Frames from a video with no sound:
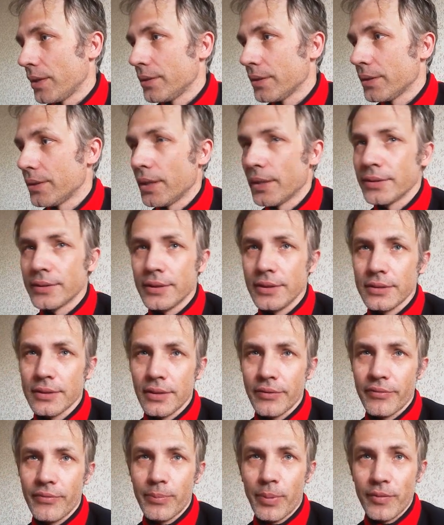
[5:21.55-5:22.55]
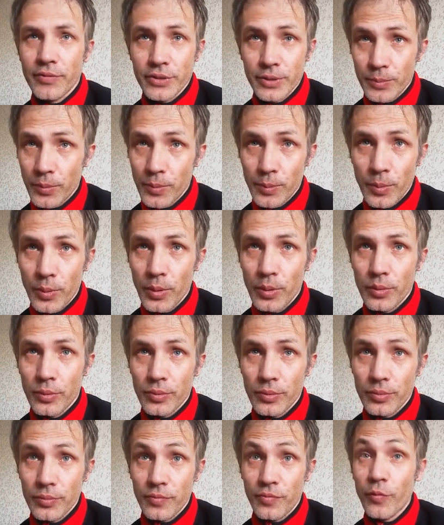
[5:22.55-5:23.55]
этих нацистов по всему полю.
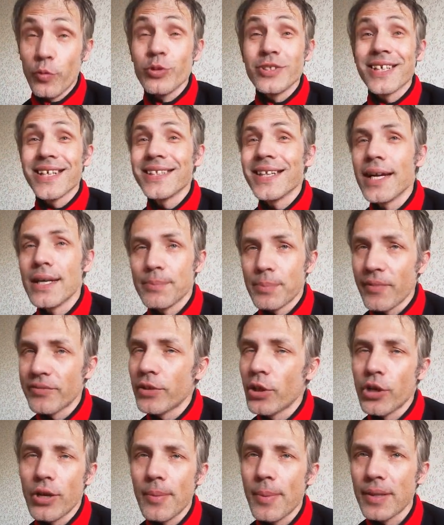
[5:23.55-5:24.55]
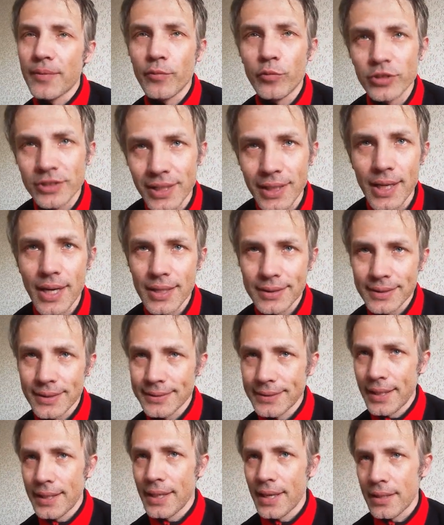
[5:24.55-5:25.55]
Функционально, повторяю, ребят, функциональное
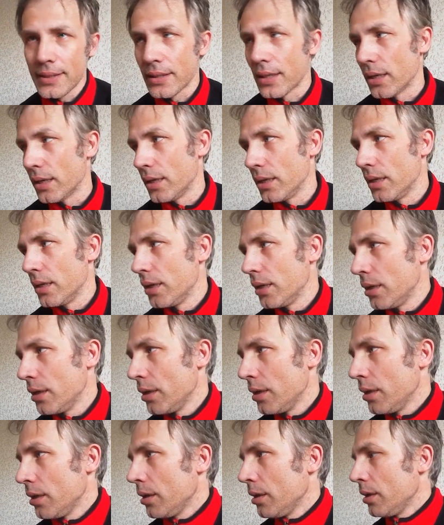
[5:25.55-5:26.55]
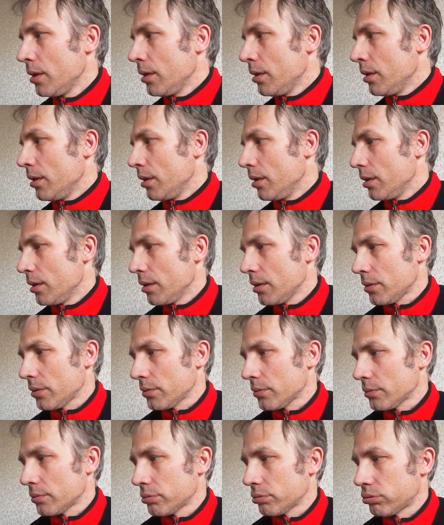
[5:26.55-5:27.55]
состояние э,